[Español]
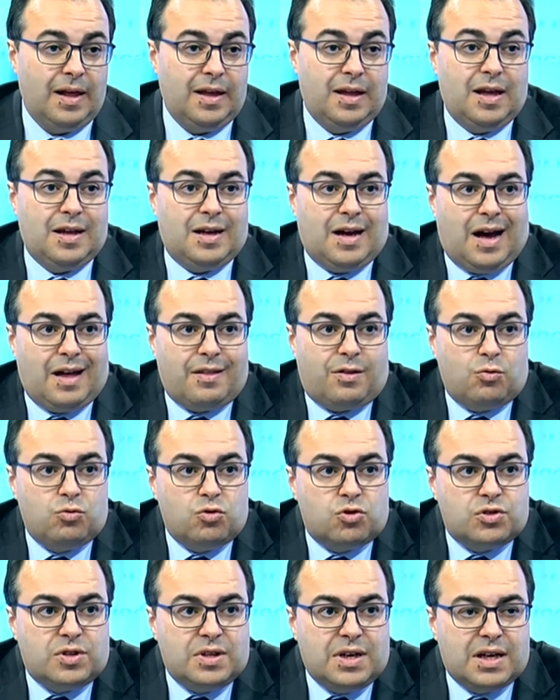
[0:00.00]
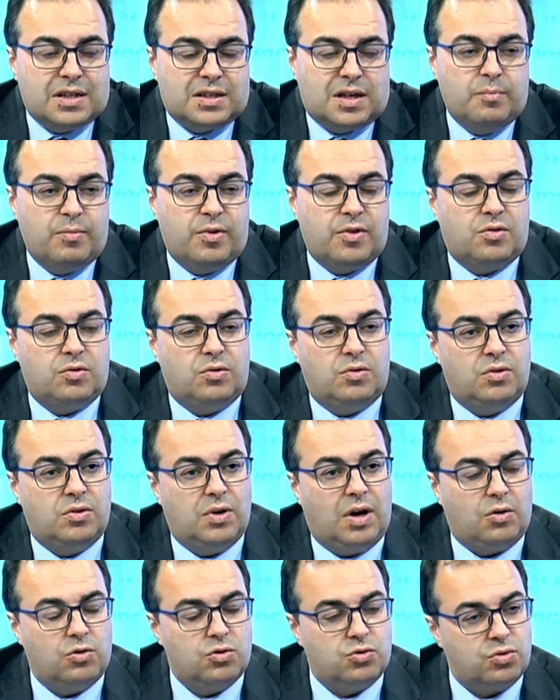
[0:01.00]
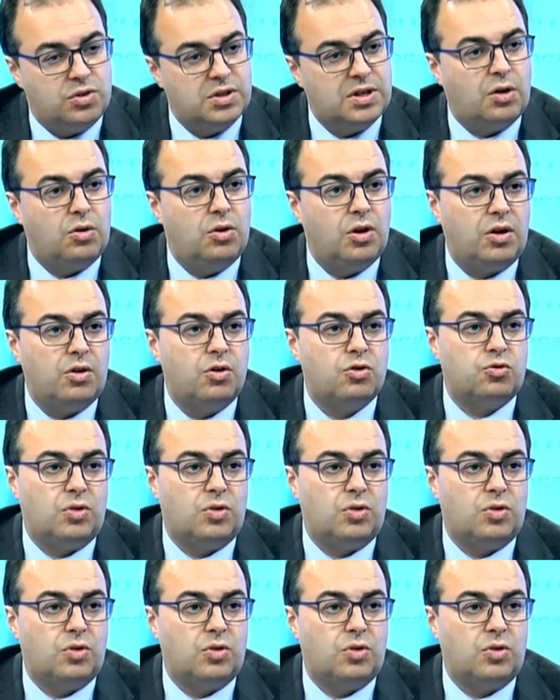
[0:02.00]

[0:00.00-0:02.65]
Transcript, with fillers: y hace unos días que empezó a construirse el colegio